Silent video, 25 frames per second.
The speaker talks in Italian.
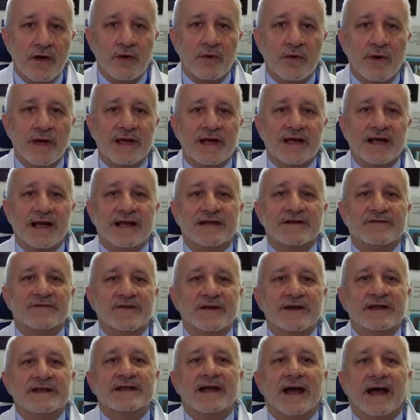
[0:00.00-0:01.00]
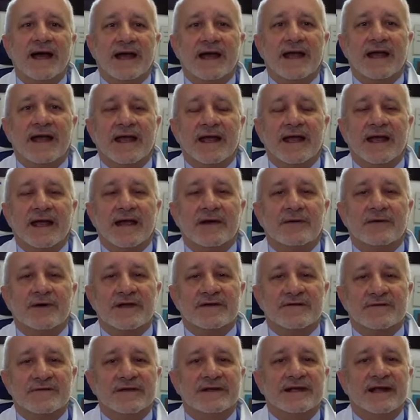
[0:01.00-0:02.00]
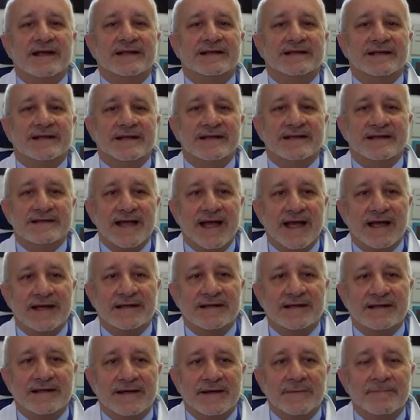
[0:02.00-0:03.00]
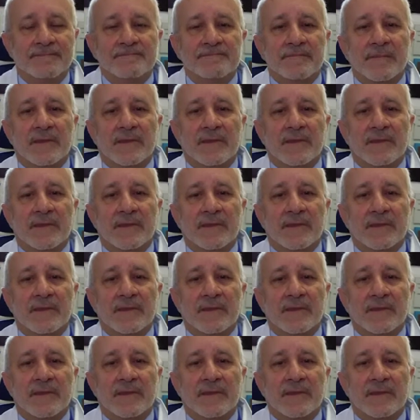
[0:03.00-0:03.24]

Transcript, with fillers: Quindi la sfida è una sfida interessante,